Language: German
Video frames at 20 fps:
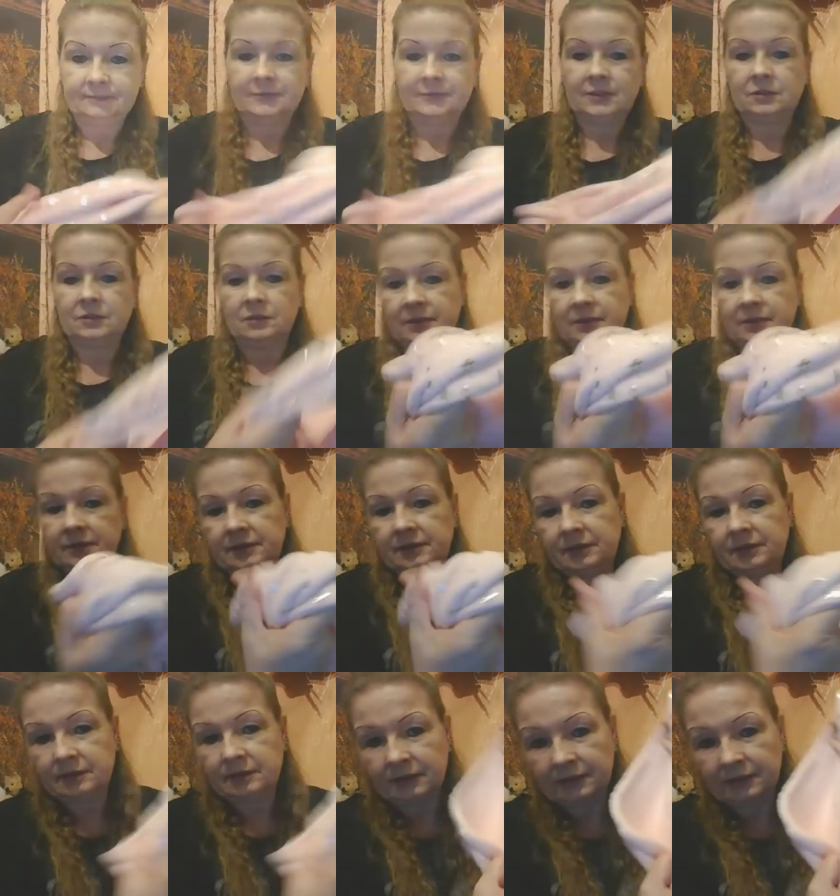So, dann kriegt die
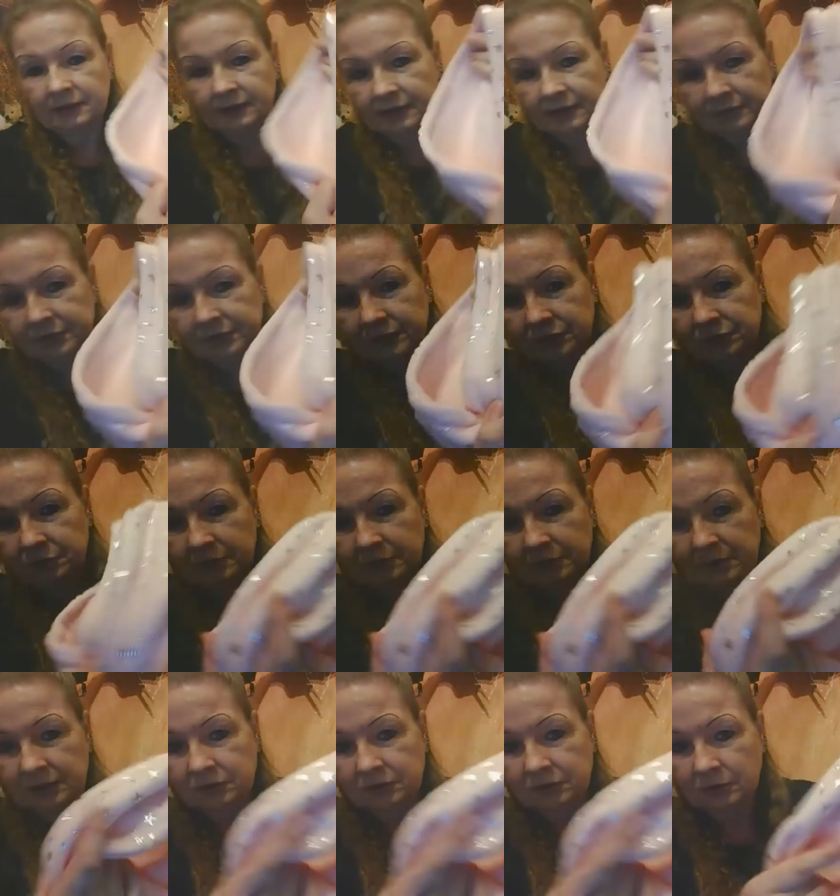Sache das einfach so über
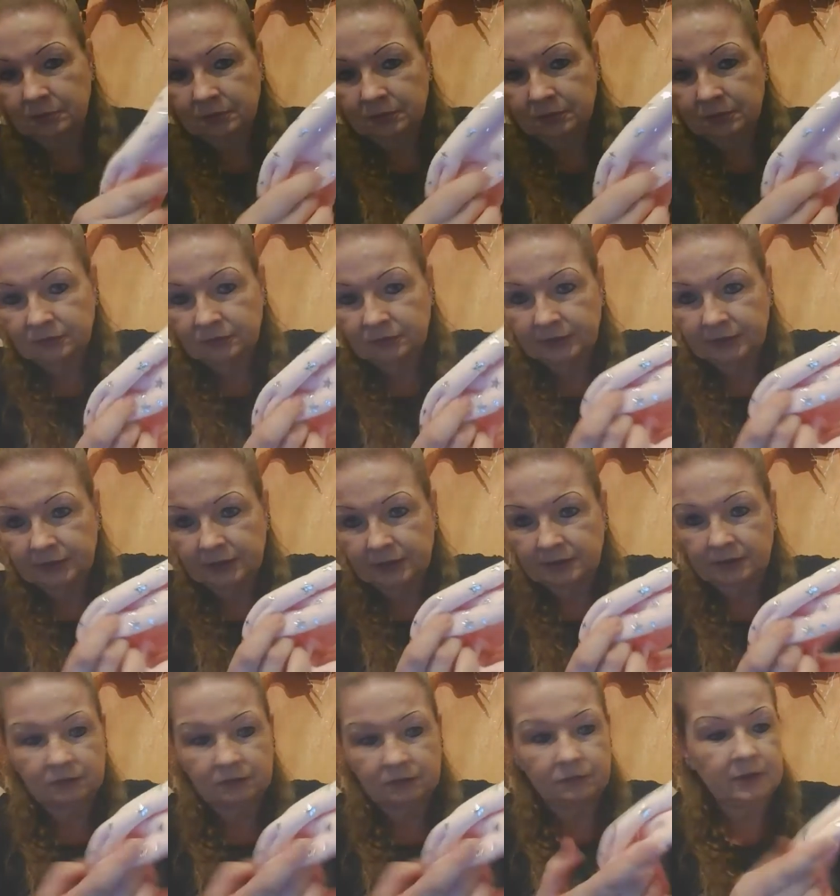den Kopf und
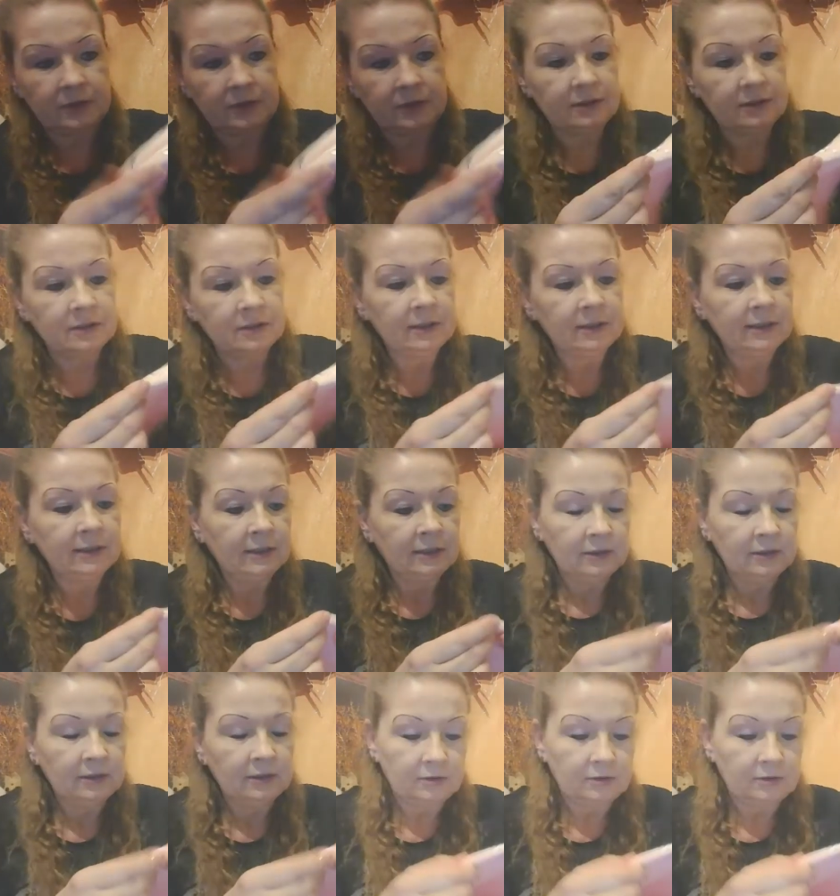fertig. Und wenn das
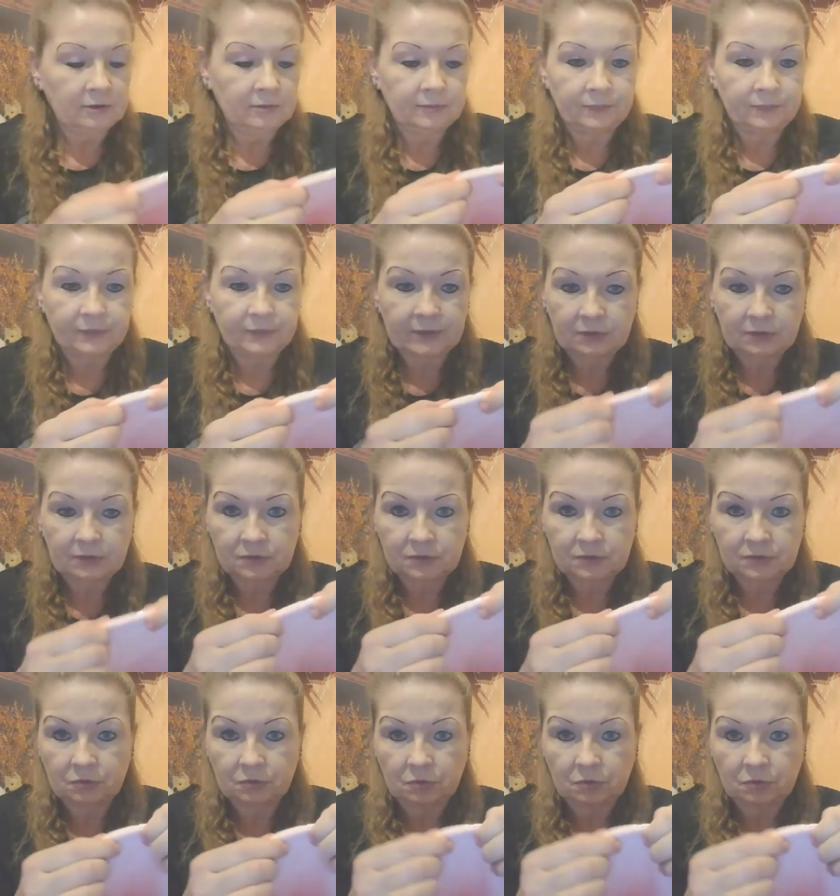ähm,
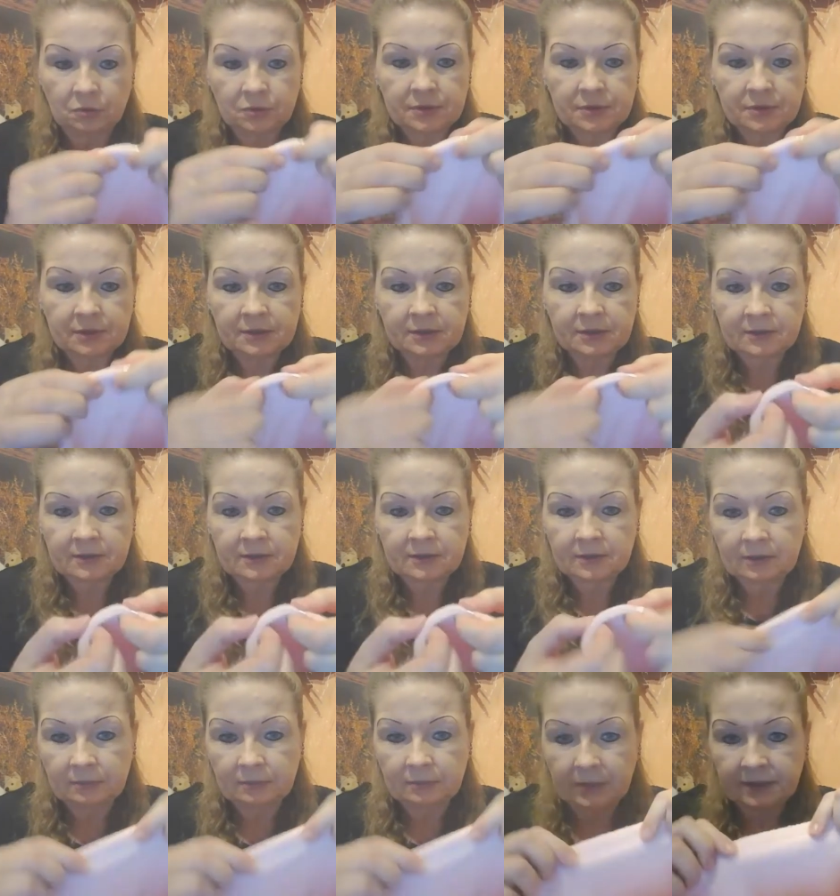so groß ist,
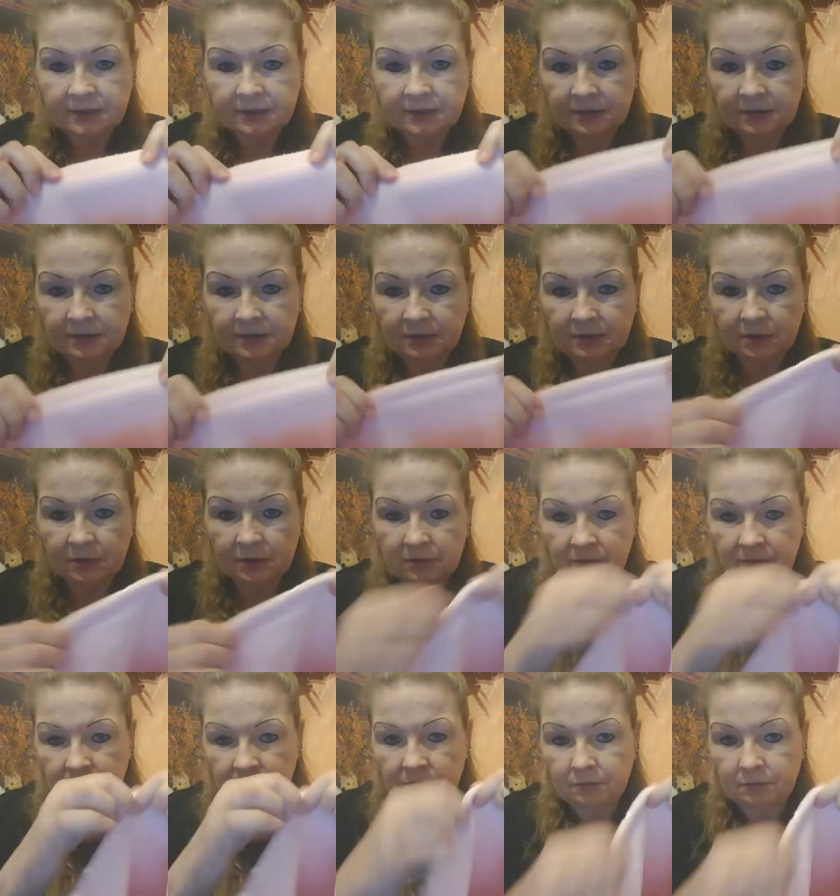dann mache ich hier immer
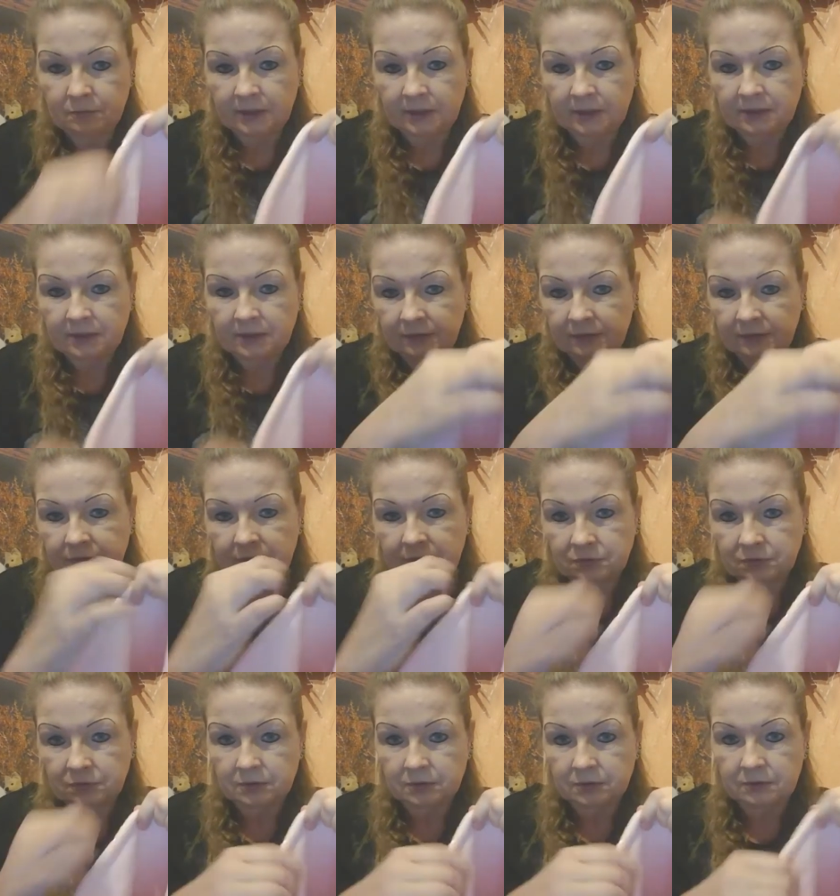ein Band einfach
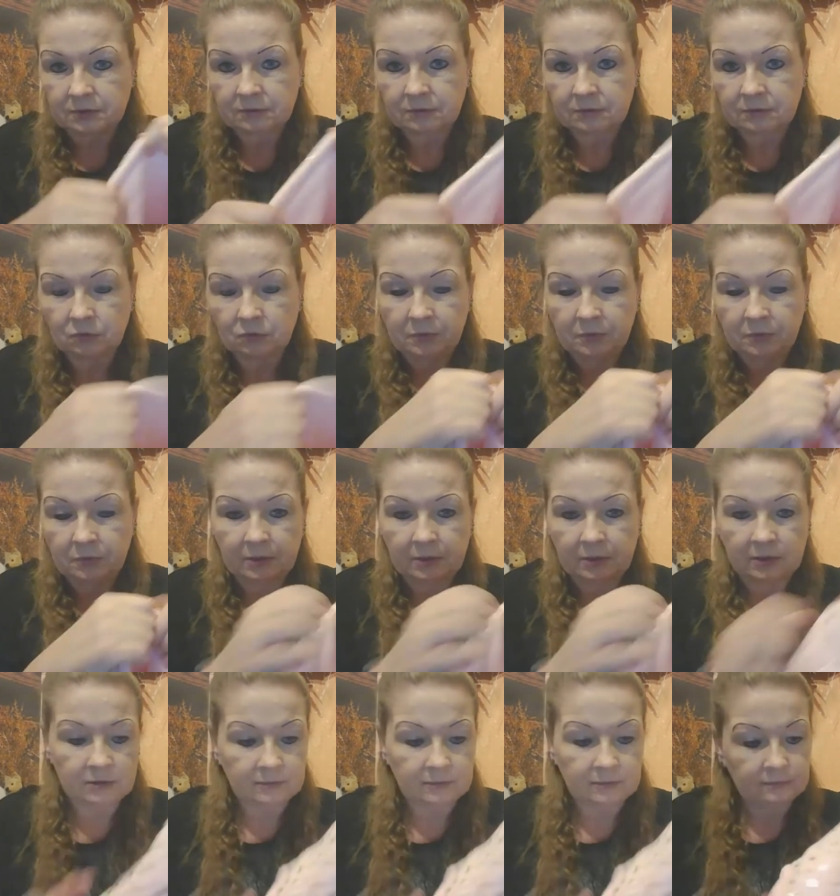durch. Ein
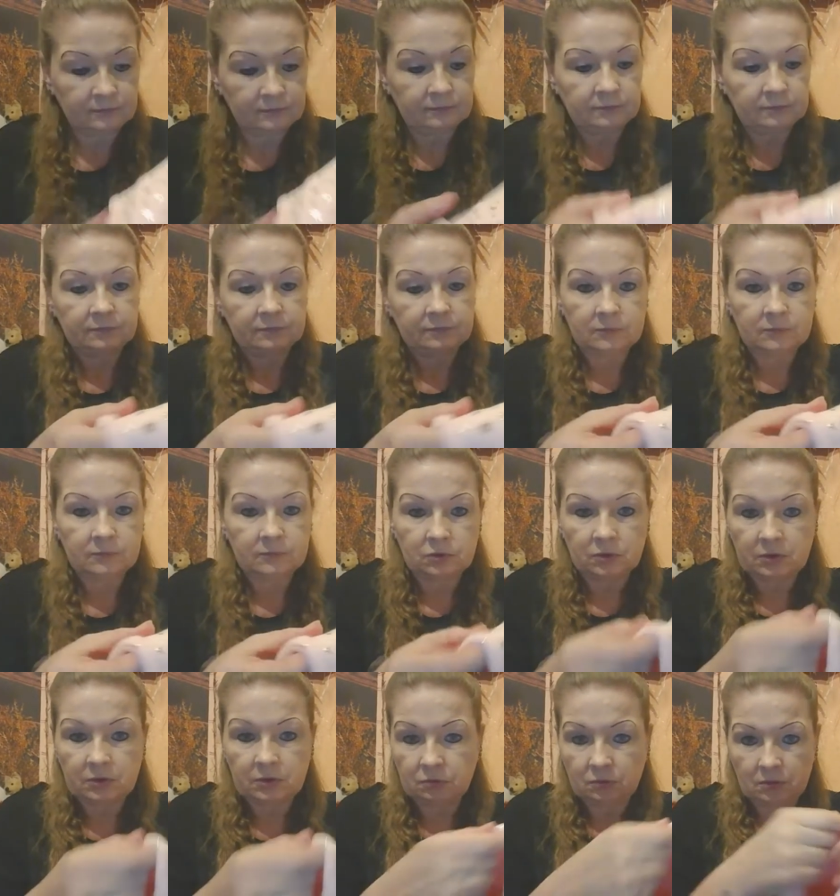Gummiband. Und
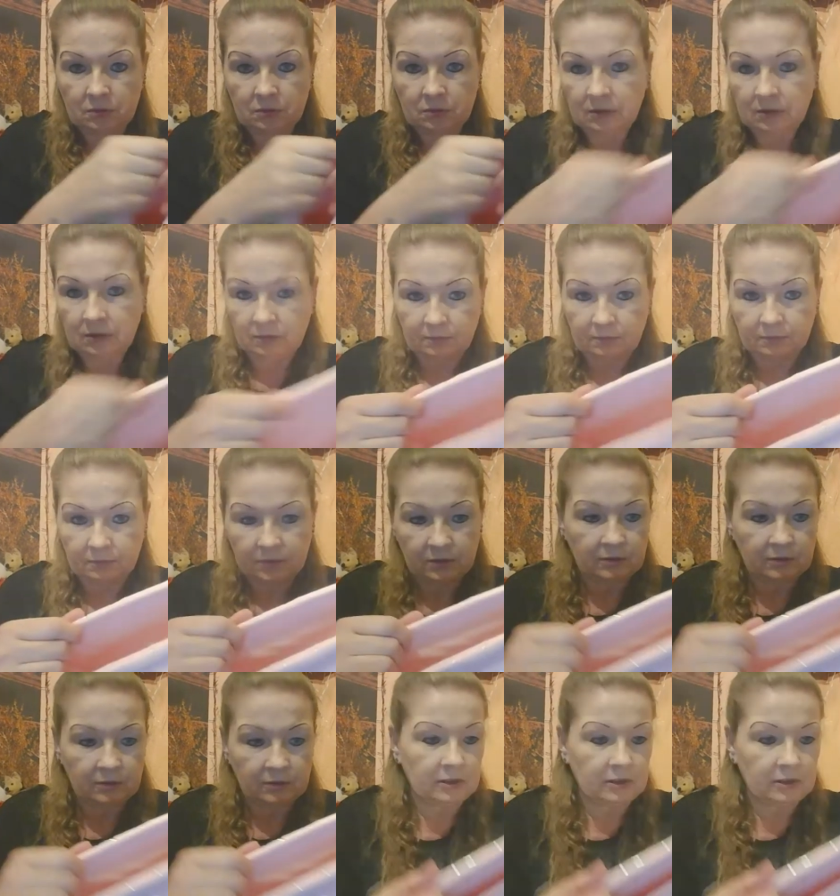hier unten ähm,
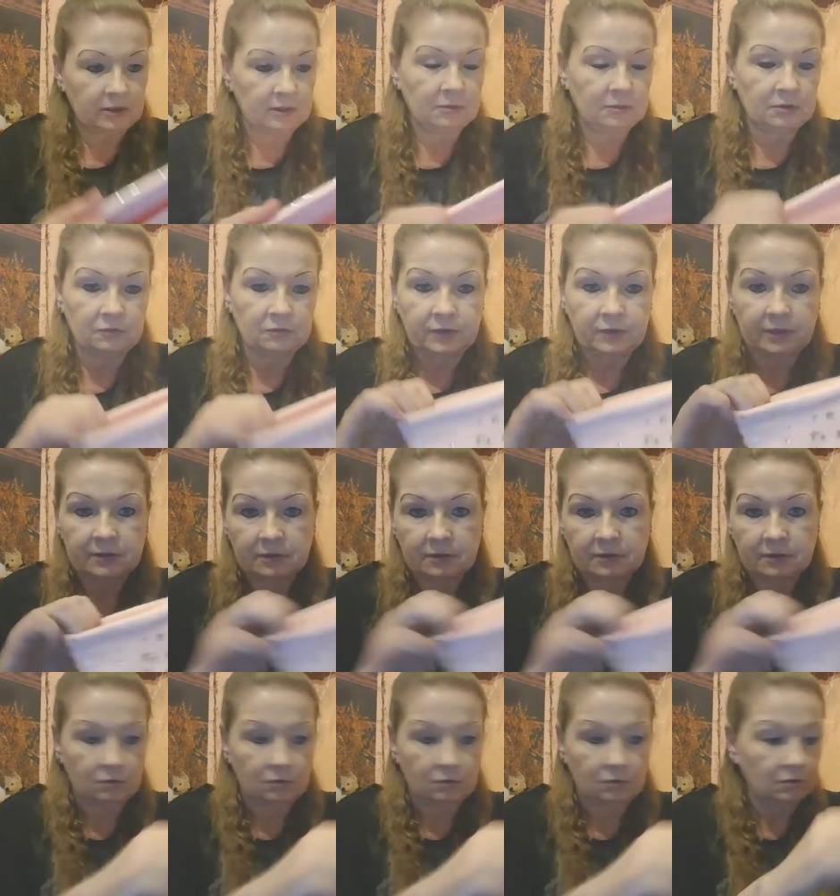gegebenenfalls
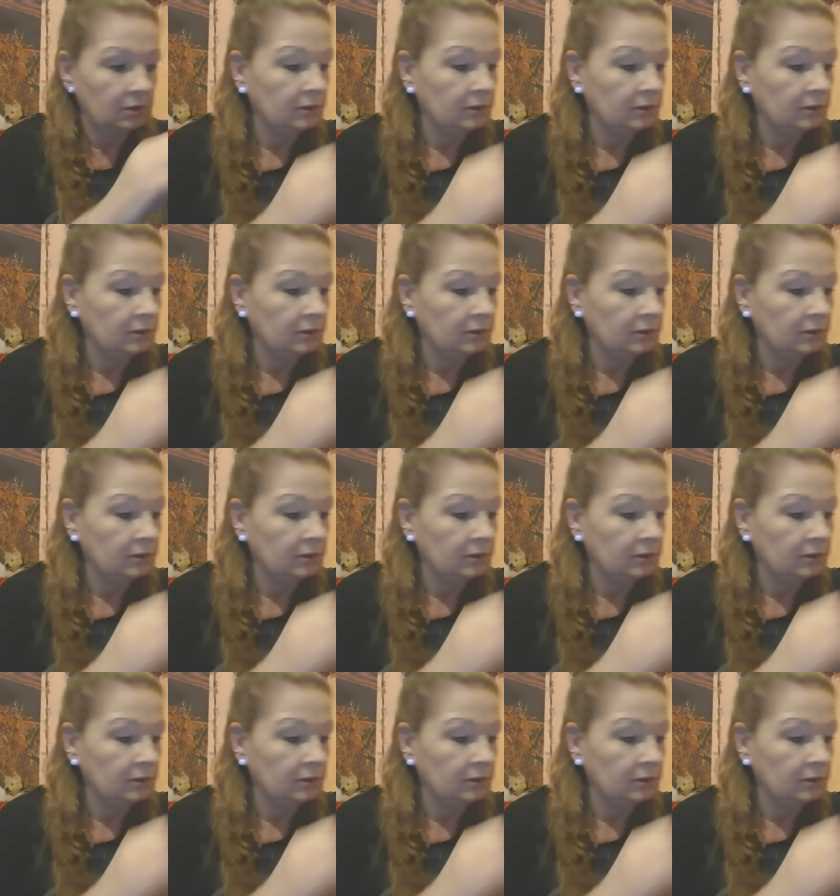auch.